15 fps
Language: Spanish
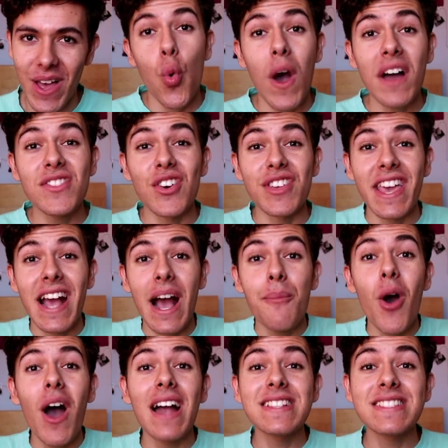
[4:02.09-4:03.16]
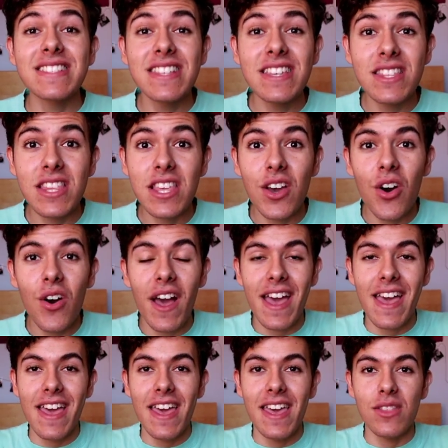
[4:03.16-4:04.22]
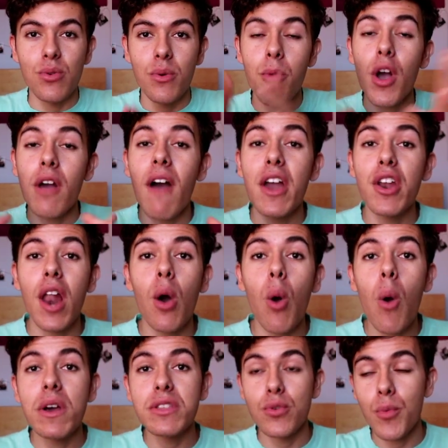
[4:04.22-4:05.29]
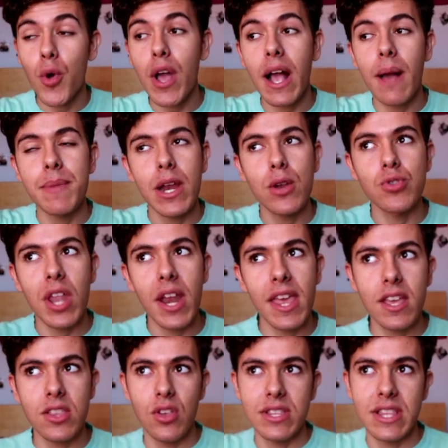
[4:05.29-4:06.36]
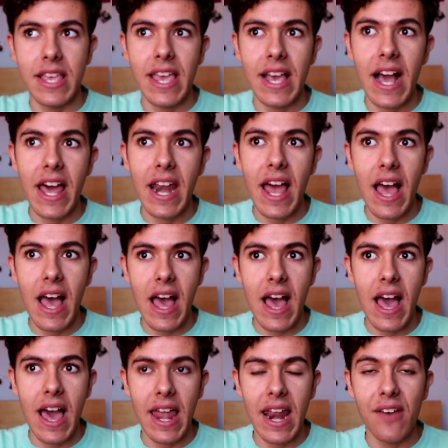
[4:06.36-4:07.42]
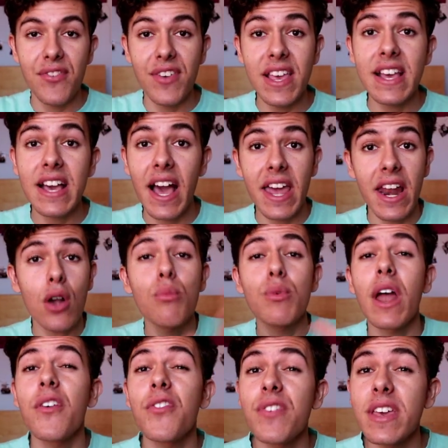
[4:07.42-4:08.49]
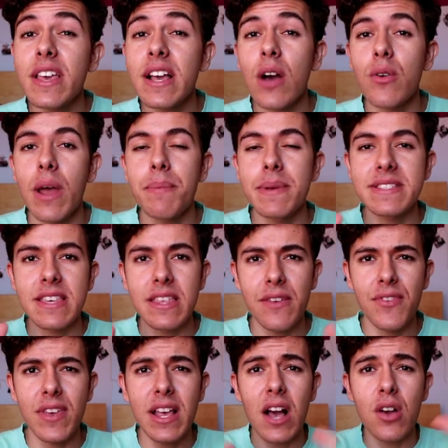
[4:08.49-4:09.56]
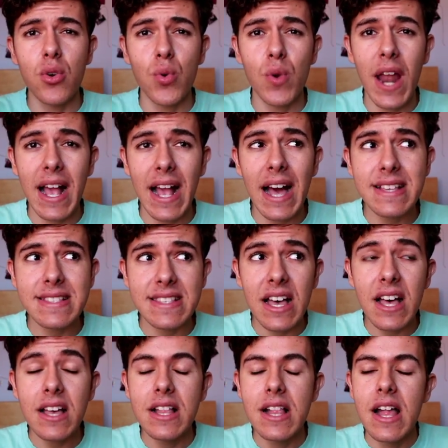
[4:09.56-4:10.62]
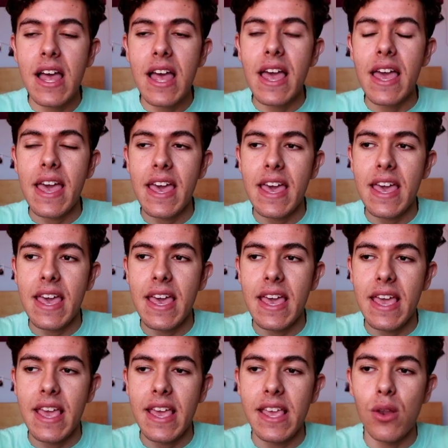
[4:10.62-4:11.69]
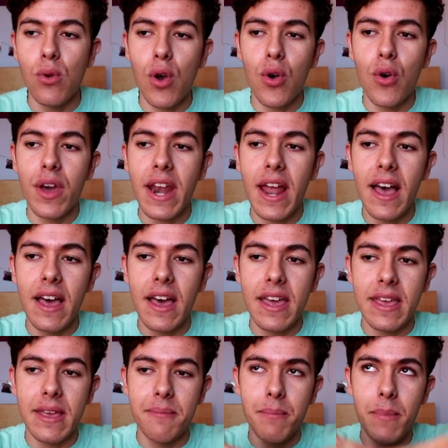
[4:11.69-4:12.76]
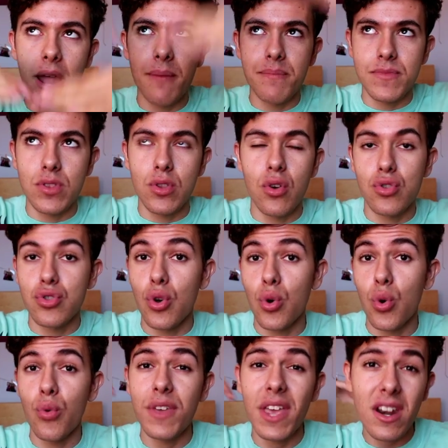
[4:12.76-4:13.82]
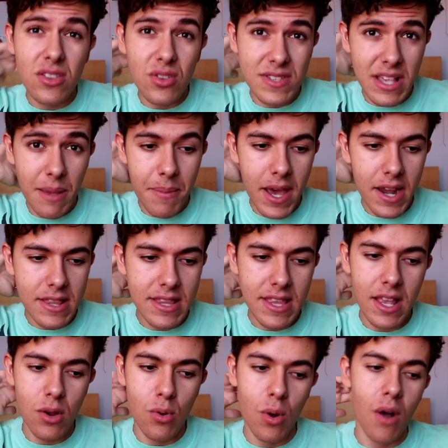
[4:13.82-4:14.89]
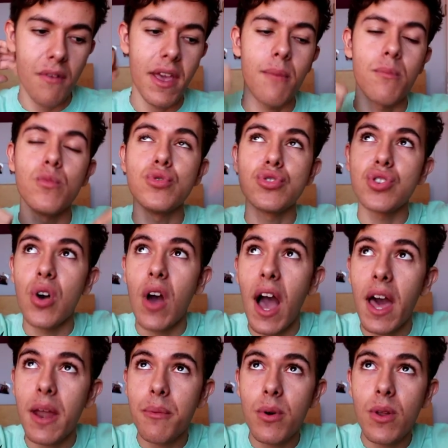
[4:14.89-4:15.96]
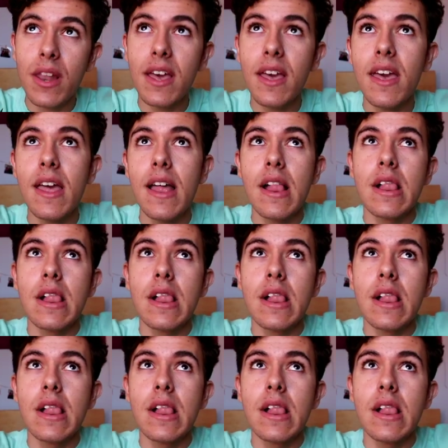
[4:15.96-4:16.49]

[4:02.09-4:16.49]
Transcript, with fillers: Cuando llegamos al sitio eh, tuvimos que bajar a la guagua y tuvimos que caminar un trayecto hasta llegar a, la finca, era como una finca, una especie de finca con una casa eh, y luego era en plan todo, cubierto esa parte, luego había muchos árboles,